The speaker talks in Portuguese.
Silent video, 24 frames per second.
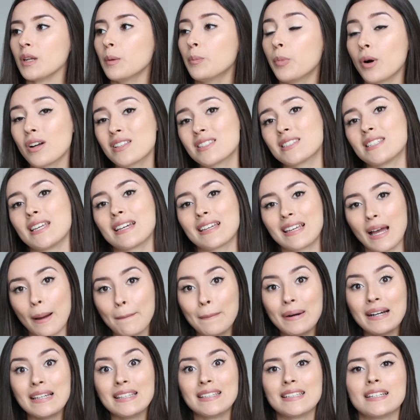Pode ser que
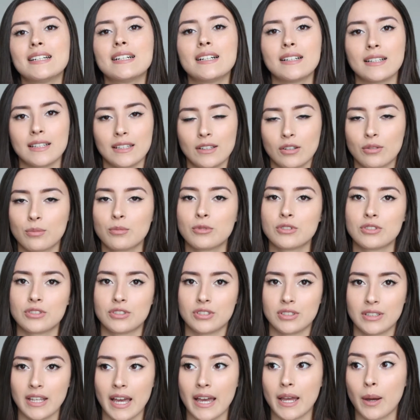amanhã eu mude
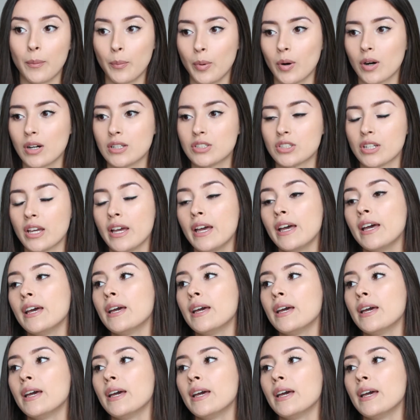de ideia? Pode.